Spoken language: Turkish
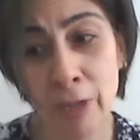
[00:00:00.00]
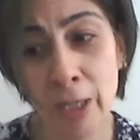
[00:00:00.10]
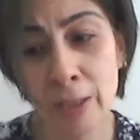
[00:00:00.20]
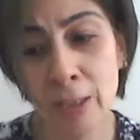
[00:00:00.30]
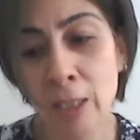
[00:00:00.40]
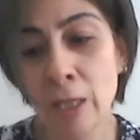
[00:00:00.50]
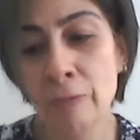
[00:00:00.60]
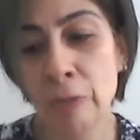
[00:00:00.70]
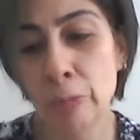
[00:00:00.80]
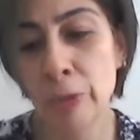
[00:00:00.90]
var.
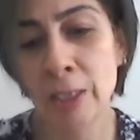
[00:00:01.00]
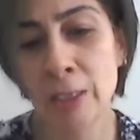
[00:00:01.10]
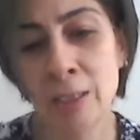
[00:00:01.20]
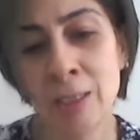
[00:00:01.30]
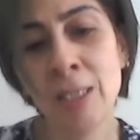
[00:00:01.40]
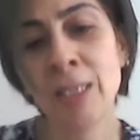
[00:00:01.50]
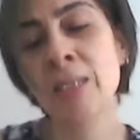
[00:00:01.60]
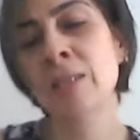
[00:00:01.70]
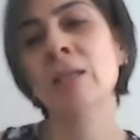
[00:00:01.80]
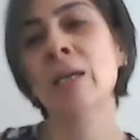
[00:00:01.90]
Ve bu RDT'li
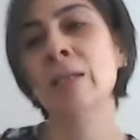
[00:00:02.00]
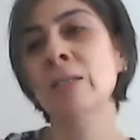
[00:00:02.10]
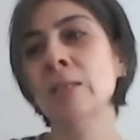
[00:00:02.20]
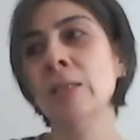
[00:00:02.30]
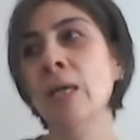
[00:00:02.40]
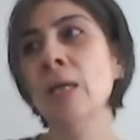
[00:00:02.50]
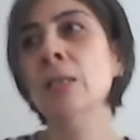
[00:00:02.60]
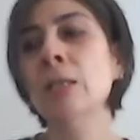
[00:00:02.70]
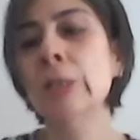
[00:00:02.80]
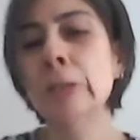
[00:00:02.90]
esnasında
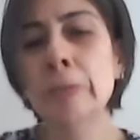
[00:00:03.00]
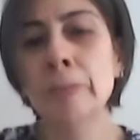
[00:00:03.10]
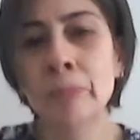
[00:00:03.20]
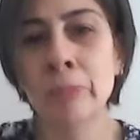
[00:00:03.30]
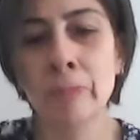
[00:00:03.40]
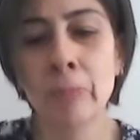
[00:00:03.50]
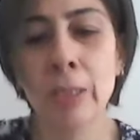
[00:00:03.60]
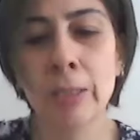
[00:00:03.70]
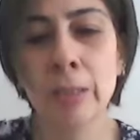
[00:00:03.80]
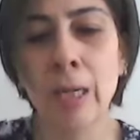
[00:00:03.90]
e,
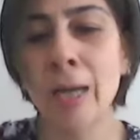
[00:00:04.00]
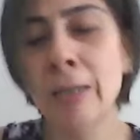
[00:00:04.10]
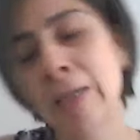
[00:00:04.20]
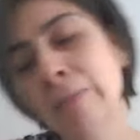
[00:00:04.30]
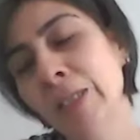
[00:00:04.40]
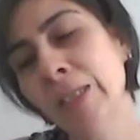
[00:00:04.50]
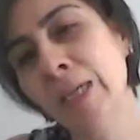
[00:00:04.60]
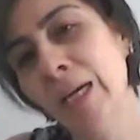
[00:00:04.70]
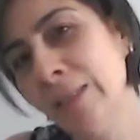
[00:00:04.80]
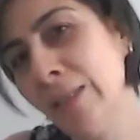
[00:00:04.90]
ailemden
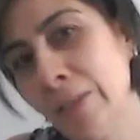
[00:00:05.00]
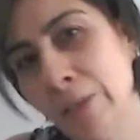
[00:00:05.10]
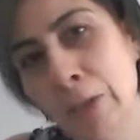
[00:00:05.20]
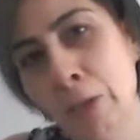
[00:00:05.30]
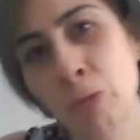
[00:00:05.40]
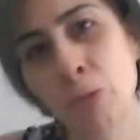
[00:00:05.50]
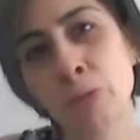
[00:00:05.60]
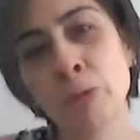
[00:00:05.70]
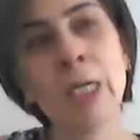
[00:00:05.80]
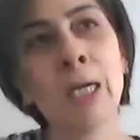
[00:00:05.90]
kaynaklanan
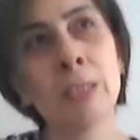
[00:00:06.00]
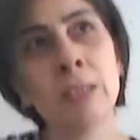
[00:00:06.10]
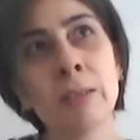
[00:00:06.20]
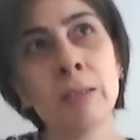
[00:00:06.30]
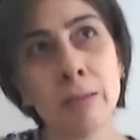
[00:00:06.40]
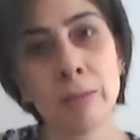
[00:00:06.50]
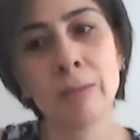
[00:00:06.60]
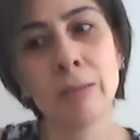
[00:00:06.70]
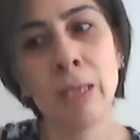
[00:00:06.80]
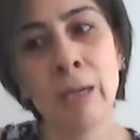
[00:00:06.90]
sorun yani
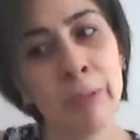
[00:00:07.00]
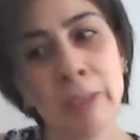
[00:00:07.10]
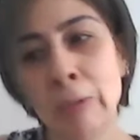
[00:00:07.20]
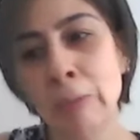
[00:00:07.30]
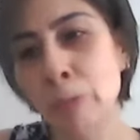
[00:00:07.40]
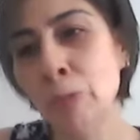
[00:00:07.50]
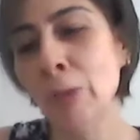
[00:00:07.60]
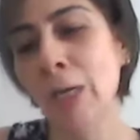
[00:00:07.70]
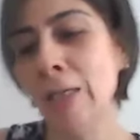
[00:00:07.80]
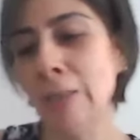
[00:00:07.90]
hemen hemen bütün
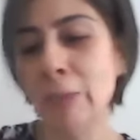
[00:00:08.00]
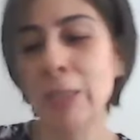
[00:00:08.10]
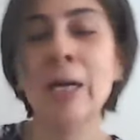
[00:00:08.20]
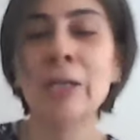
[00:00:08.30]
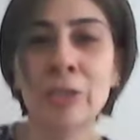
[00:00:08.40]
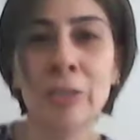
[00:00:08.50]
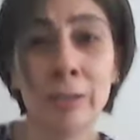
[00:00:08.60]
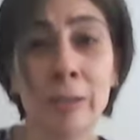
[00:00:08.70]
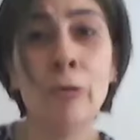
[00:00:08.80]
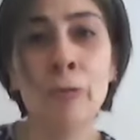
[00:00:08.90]
aileme karşı
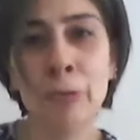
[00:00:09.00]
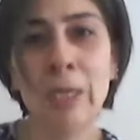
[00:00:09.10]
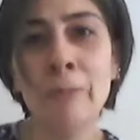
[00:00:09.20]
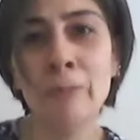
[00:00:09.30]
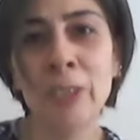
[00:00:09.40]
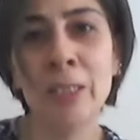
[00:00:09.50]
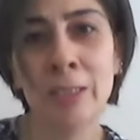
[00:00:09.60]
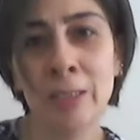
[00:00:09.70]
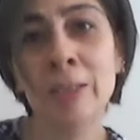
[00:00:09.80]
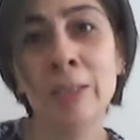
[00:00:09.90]
öfkem ve
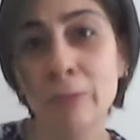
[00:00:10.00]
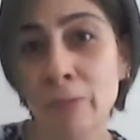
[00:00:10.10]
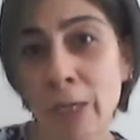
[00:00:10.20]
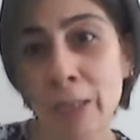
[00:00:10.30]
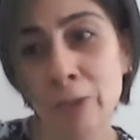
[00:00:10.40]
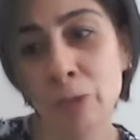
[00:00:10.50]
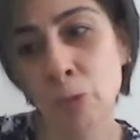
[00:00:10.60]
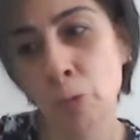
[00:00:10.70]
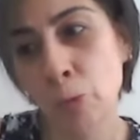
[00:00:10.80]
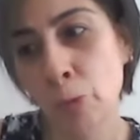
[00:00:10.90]
kinim vardı.
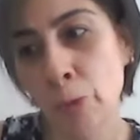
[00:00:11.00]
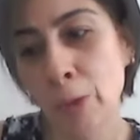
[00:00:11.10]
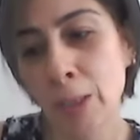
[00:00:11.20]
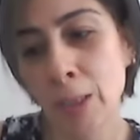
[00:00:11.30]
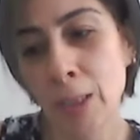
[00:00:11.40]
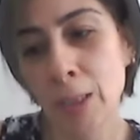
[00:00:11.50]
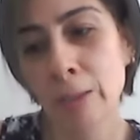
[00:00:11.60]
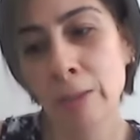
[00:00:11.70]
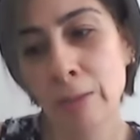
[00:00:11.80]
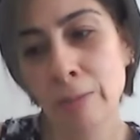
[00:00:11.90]
Çünkü
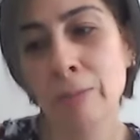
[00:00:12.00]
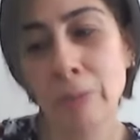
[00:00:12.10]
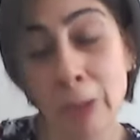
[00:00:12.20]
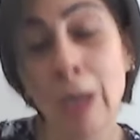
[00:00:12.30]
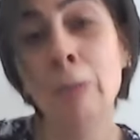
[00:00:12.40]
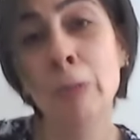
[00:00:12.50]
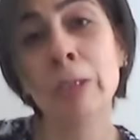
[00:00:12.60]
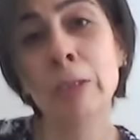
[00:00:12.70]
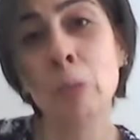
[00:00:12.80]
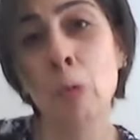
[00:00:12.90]

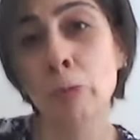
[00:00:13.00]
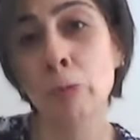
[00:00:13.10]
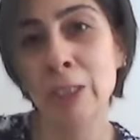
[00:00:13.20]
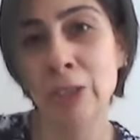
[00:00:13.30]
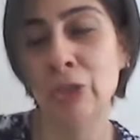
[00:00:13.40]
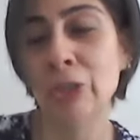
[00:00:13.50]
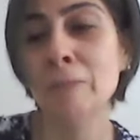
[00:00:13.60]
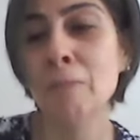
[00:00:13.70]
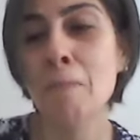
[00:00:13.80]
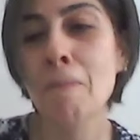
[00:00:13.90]
travmalarım olduğu
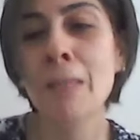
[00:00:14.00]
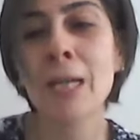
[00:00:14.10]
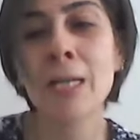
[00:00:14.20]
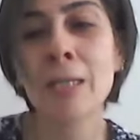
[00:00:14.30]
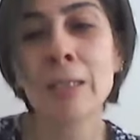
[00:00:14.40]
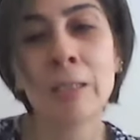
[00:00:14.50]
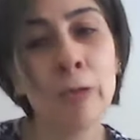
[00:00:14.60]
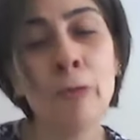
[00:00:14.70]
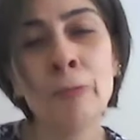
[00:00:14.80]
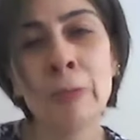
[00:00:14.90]
için
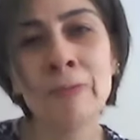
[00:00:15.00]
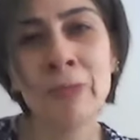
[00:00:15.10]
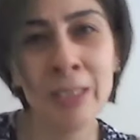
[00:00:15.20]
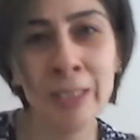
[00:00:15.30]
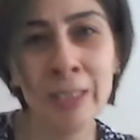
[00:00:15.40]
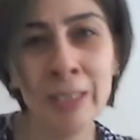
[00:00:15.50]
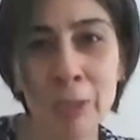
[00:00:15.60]
öfkem ve kinimin